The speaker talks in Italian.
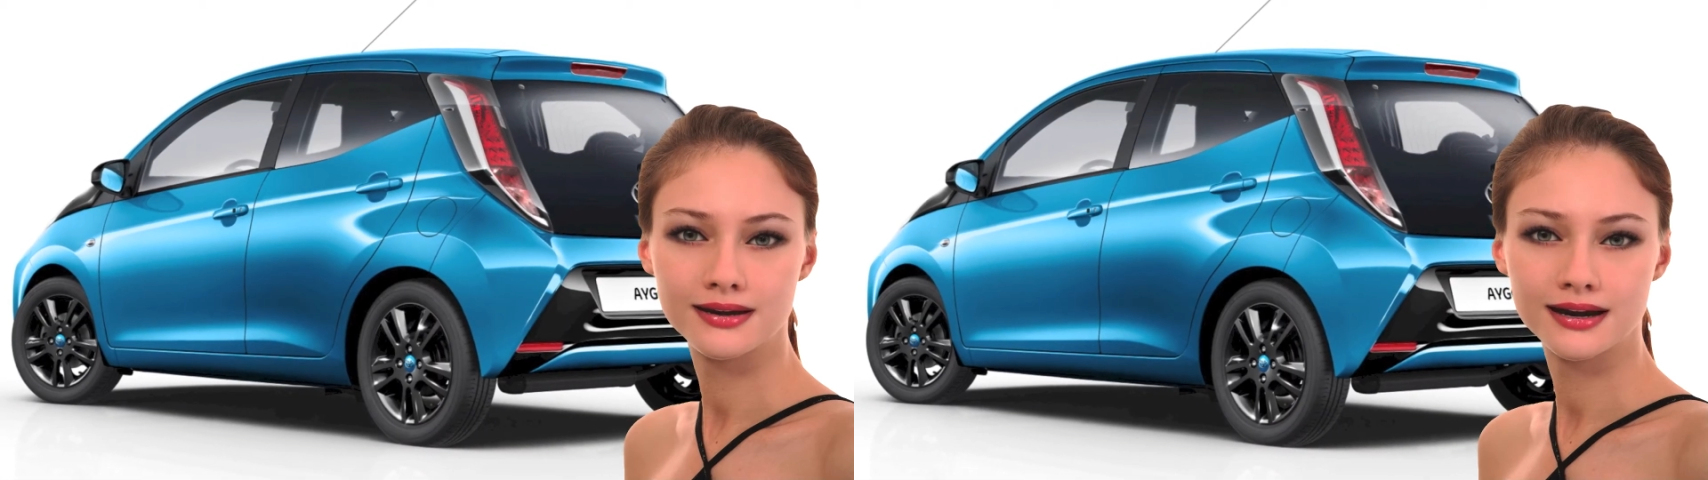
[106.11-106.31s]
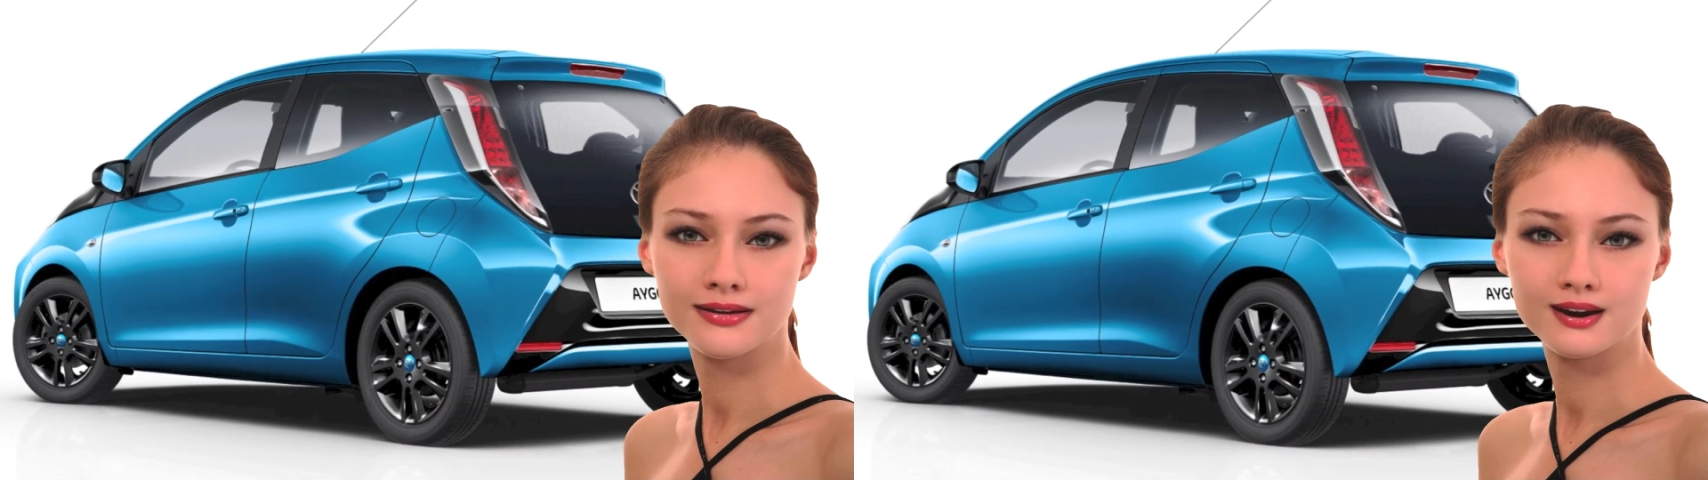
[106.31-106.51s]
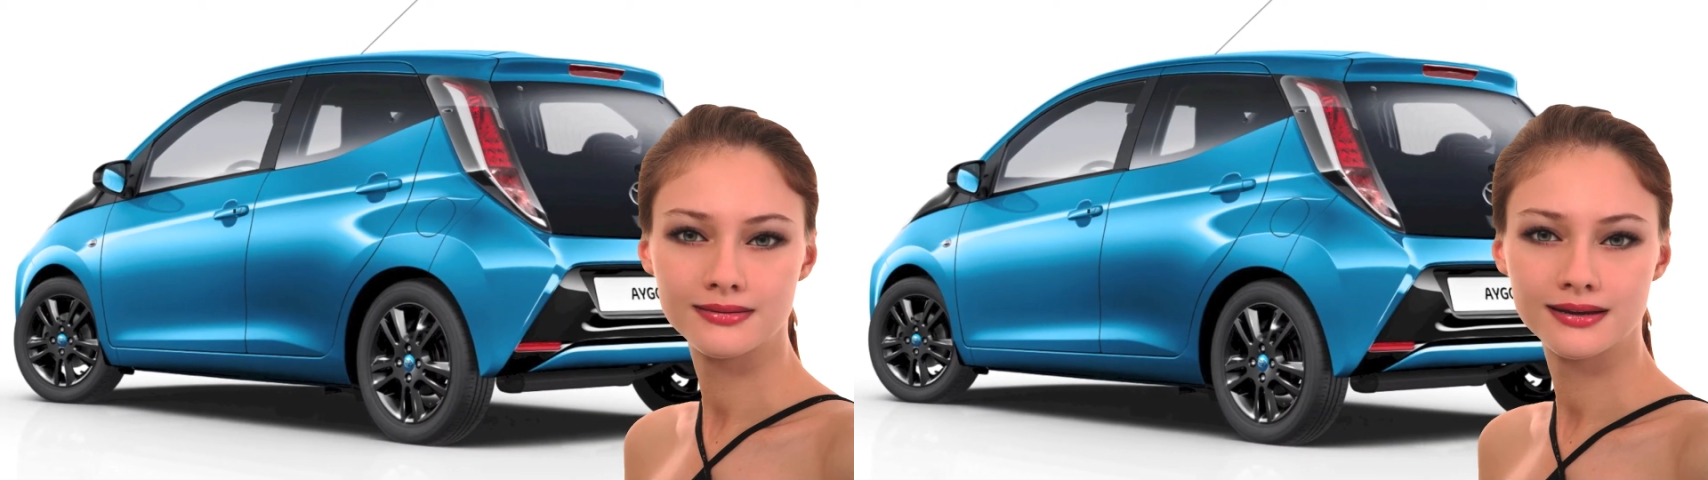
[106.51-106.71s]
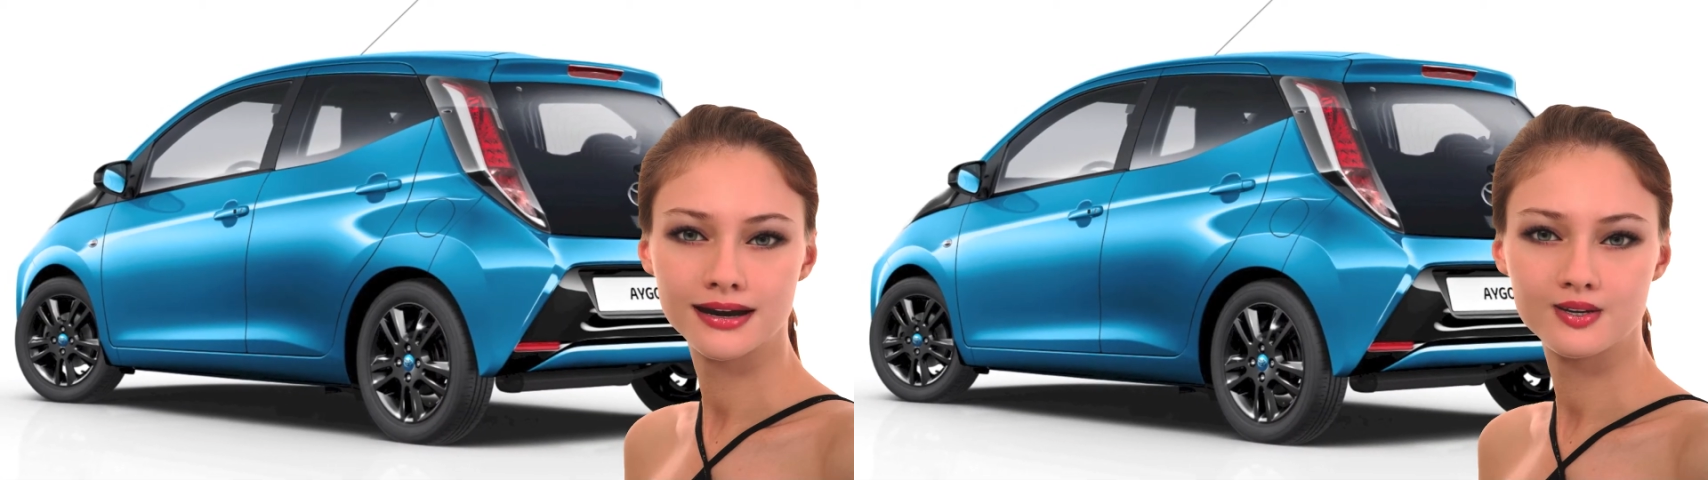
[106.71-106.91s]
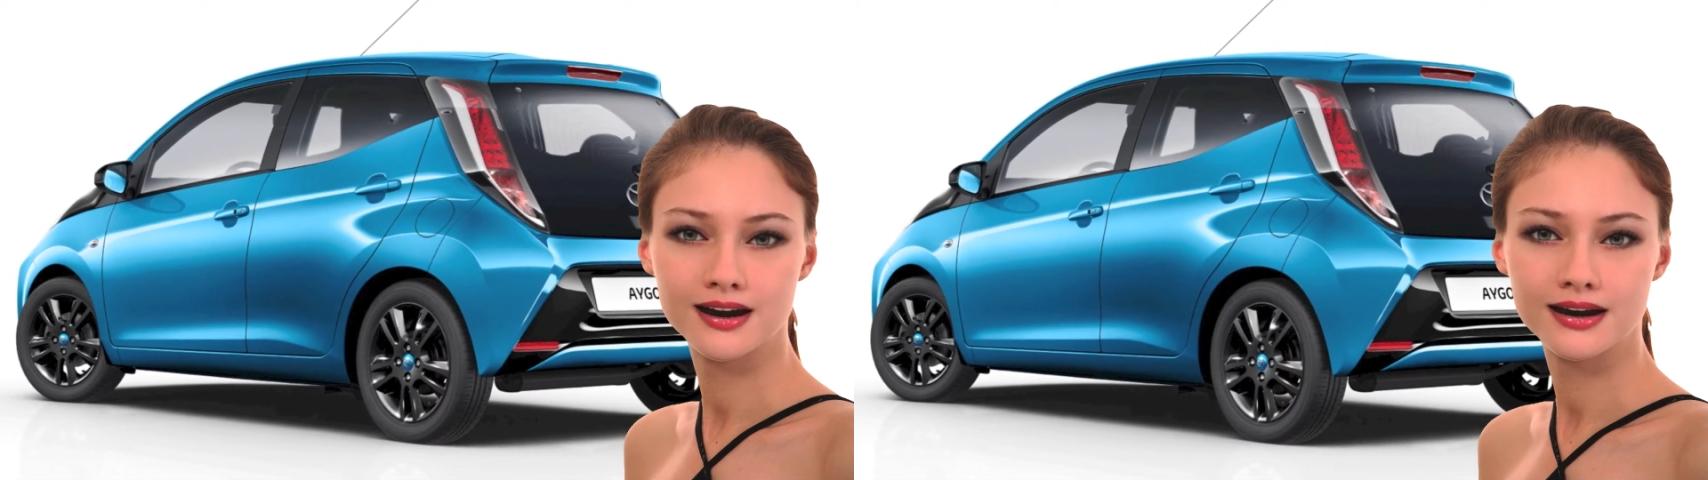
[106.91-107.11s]
prezzo di
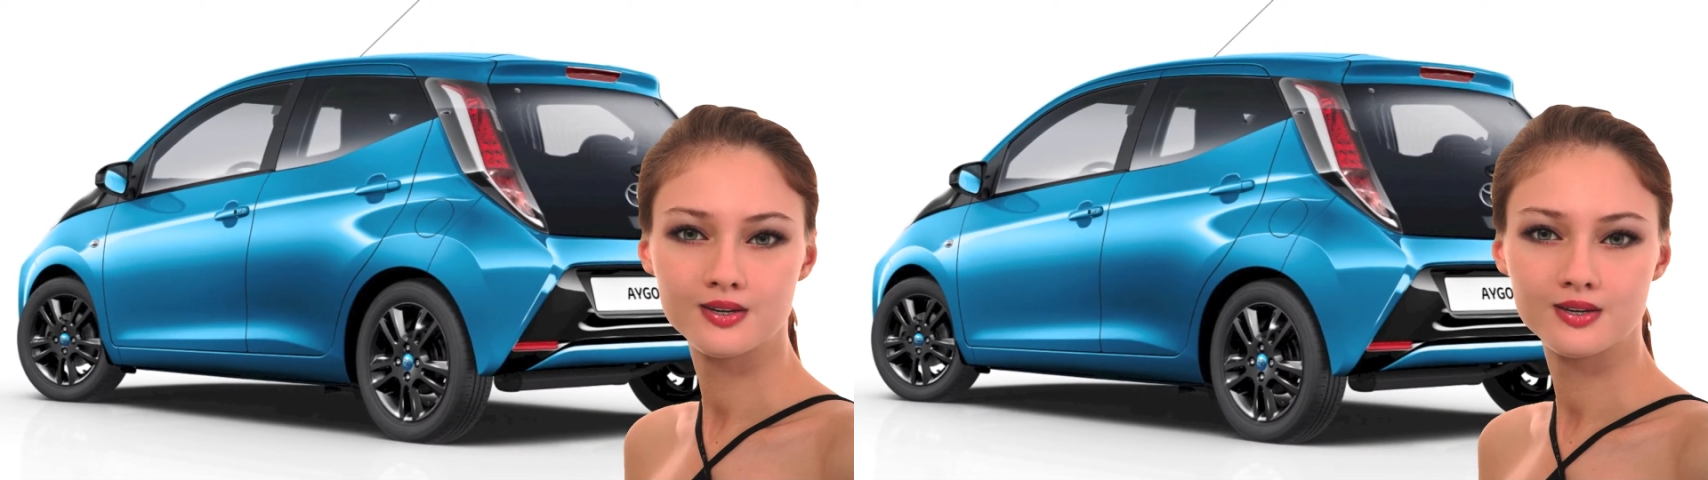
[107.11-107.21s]
lancio